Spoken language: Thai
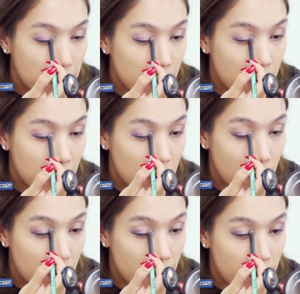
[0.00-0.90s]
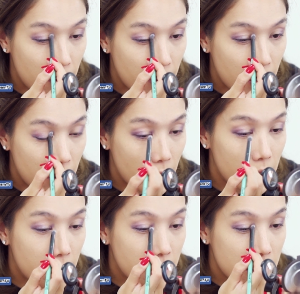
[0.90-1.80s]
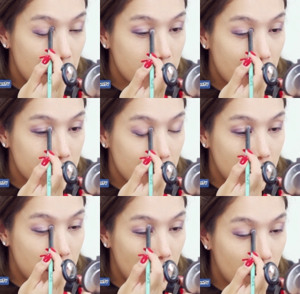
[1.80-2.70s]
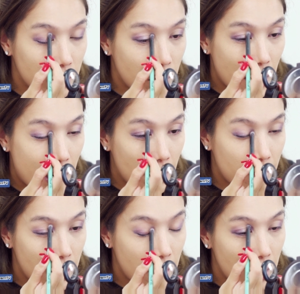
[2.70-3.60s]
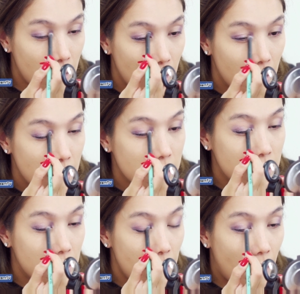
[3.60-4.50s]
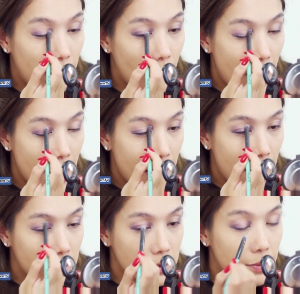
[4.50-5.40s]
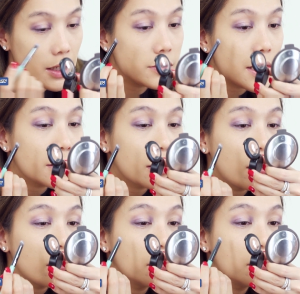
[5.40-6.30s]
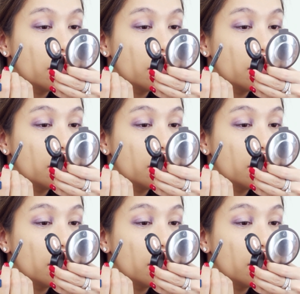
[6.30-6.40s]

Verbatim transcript: พี่คนนี้ลงไปบริเวณนี้ด้วย เดี๋ยว จริงๆ เราจะเอาสีอื่นมาลงตรงกลาง เพราะฉะนั้นฉันถึงได้บอกบอกว่าห้างจะไม่เข้าใจฉันหรอก